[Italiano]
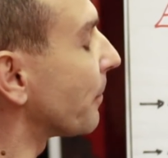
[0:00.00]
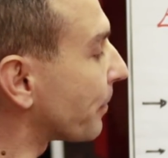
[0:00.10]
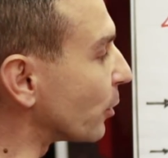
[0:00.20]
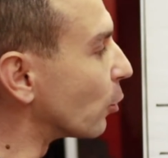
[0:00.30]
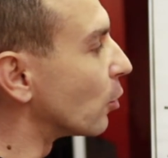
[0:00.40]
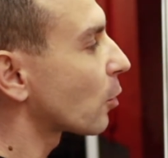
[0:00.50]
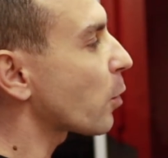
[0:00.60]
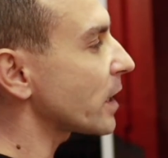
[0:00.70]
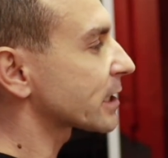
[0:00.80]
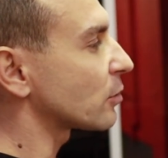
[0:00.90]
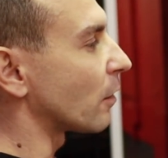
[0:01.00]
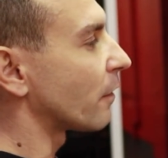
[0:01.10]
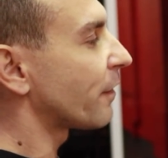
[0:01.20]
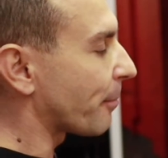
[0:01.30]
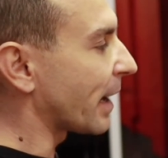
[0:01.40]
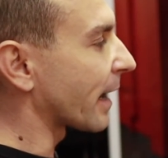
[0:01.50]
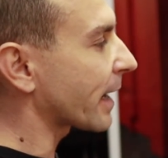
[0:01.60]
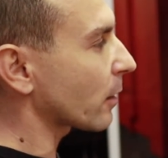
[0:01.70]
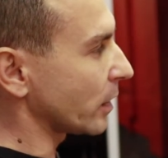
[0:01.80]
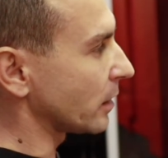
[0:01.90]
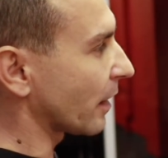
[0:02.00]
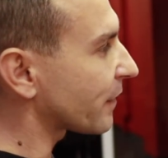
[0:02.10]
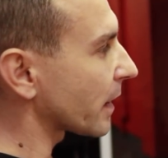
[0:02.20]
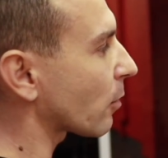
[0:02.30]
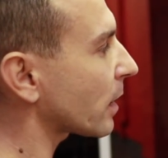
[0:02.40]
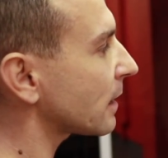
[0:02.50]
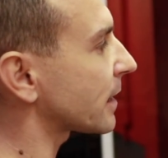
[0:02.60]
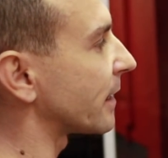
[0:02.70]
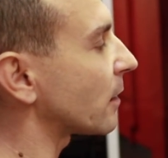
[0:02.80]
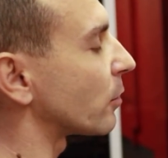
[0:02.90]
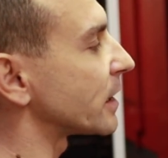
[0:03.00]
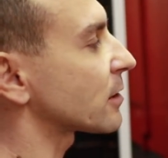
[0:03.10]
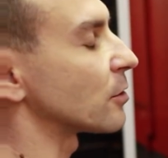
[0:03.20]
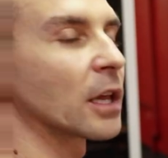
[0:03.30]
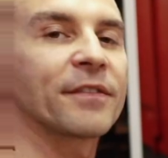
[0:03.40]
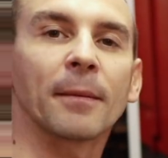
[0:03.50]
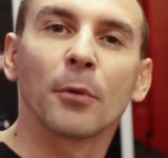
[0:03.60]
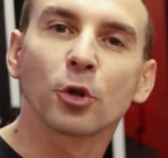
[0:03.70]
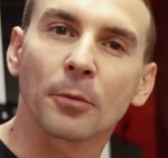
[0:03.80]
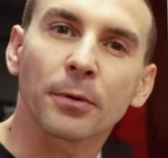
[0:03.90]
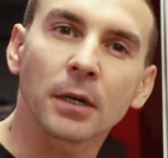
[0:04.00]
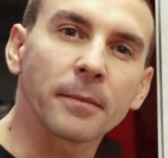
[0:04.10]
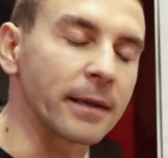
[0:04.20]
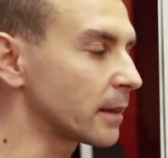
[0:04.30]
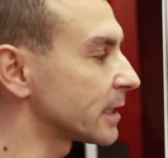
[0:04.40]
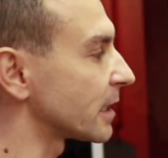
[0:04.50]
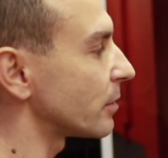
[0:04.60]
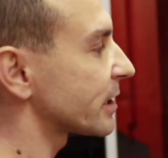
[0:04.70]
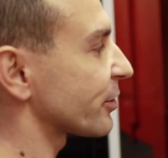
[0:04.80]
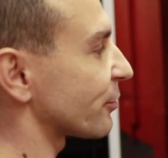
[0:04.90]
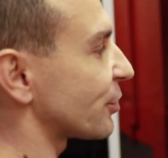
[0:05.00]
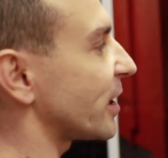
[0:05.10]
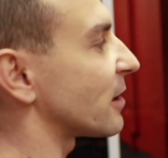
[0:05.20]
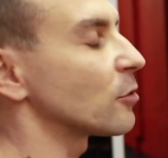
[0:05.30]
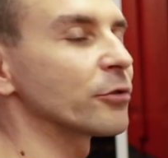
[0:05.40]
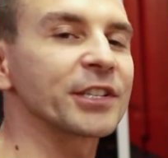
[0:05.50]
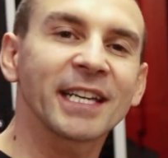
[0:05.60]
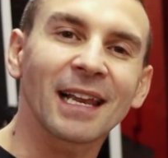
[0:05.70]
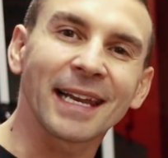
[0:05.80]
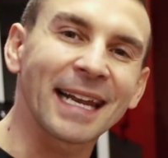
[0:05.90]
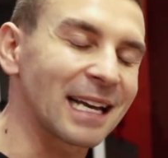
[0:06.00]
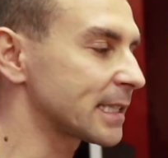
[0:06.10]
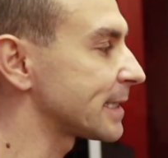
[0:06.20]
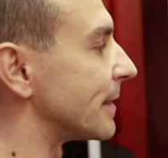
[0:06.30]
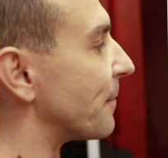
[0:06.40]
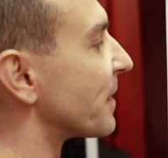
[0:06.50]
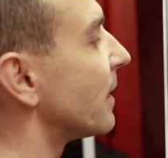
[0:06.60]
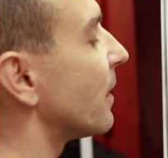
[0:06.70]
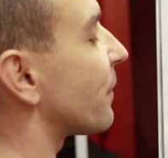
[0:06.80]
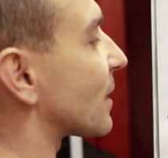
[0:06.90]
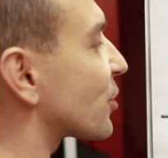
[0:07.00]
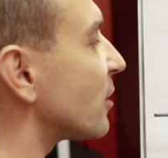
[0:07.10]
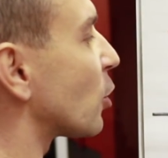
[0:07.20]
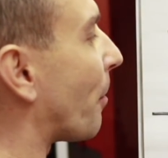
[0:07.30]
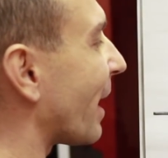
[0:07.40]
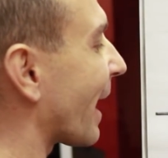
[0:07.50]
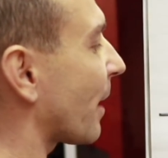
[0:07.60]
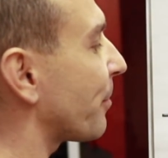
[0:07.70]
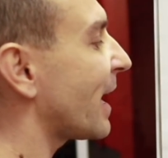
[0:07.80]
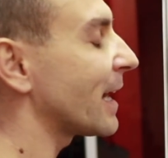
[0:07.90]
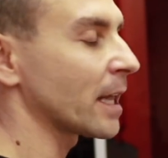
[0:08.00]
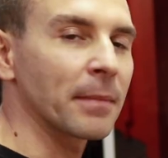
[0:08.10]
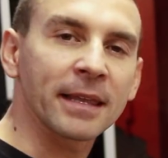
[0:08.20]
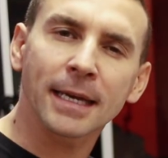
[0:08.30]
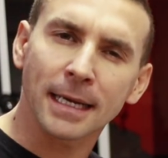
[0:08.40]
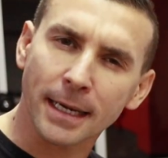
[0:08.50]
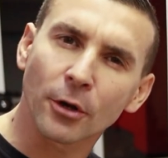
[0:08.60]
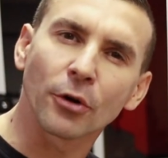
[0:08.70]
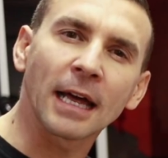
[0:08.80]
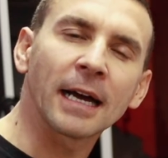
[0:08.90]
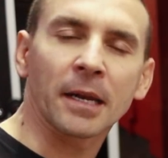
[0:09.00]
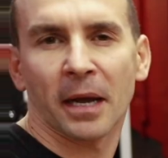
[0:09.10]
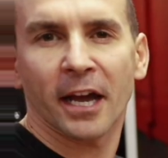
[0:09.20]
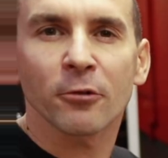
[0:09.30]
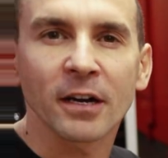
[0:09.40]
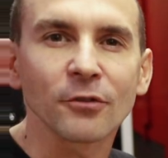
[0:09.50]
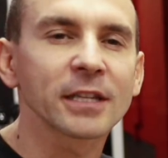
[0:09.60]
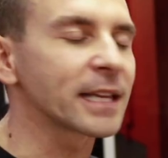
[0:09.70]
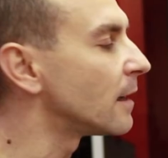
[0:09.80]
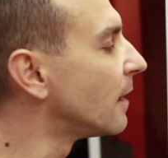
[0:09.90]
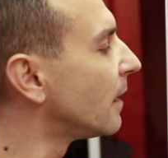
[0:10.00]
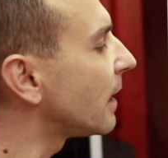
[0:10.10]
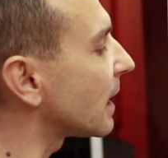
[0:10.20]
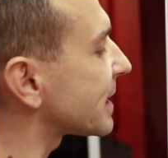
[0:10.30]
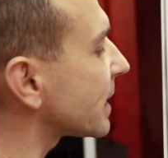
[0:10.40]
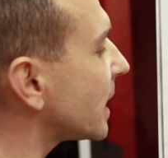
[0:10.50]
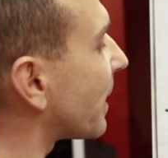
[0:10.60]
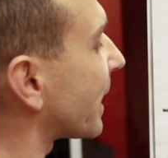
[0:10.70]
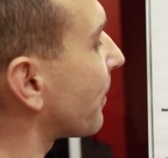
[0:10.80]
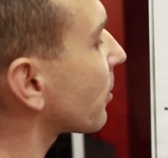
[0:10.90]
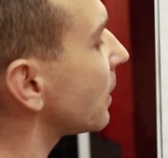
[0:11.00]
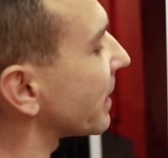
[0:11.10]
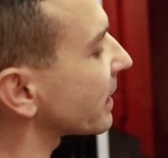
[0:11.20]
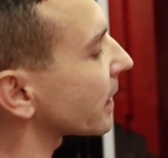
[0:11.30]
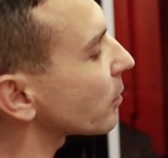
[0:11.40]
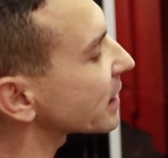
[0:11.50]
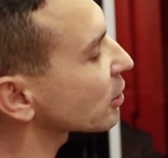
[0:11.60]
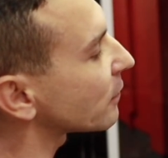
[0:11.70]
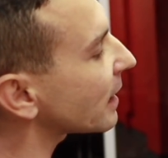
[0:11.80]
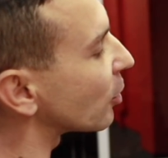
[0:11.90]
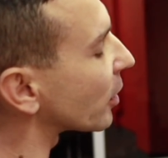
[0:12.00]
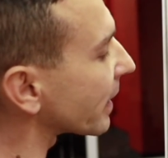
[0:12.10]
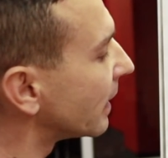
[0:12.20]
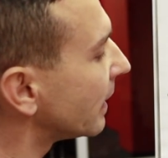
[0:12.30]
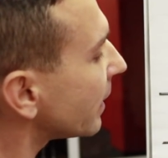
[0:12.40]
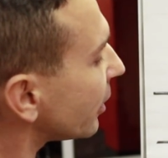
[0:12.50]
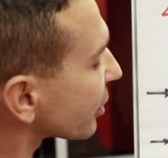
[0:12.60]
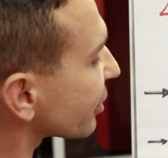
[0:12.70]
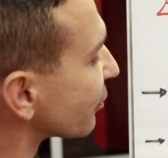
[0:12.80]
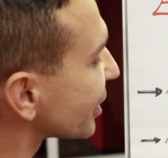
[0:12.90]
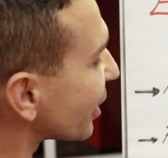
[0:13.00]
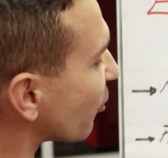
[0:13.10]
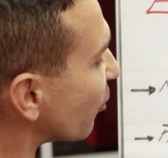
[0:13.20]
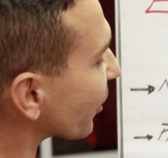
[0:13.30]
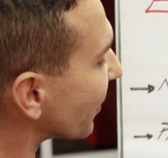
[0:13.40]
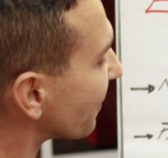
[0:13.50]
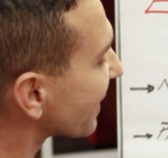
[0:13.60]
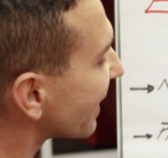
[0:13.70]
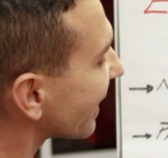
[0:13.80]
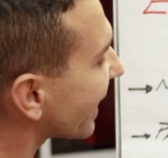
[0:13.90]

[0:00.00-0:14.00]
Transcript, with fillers: In più questo fa panca, quindi la fa da 40 anni, questo non la fa. Molto probabilmente se questo soggetto si allenasse facendo panca piana in maniera regolare, magari una volta la settimana, probabilmente questo valore, io sono sicuro,